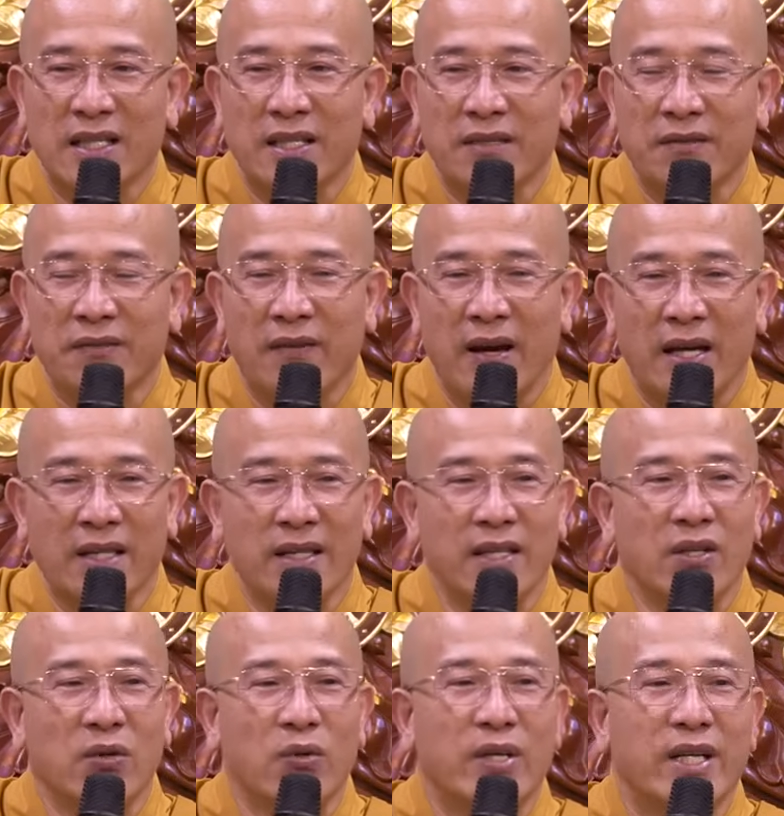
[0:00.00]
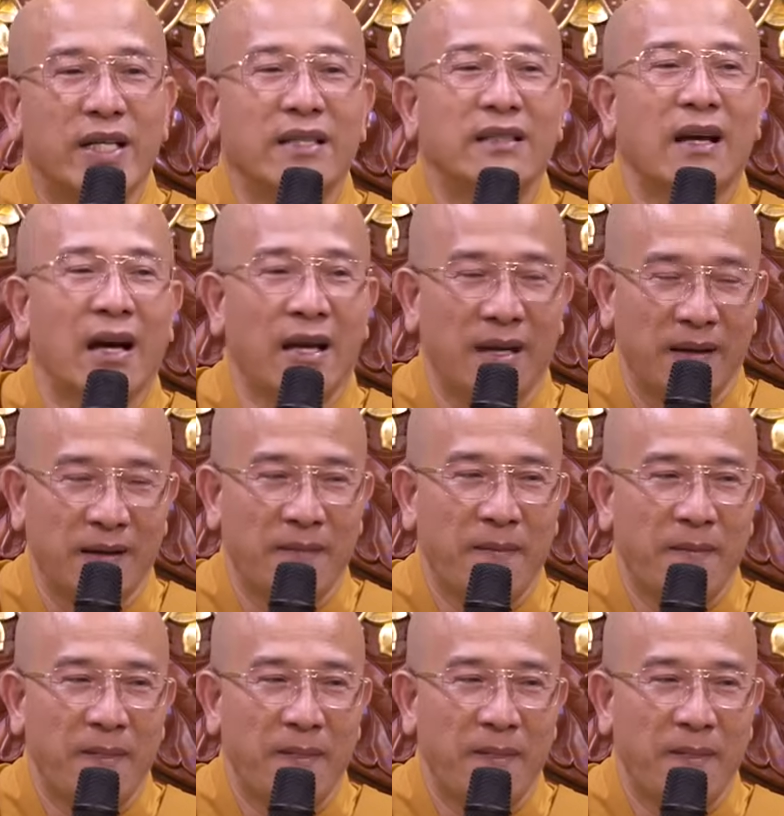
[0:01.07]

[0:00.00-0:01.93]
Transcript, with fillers: thì phải yêu kính thầy.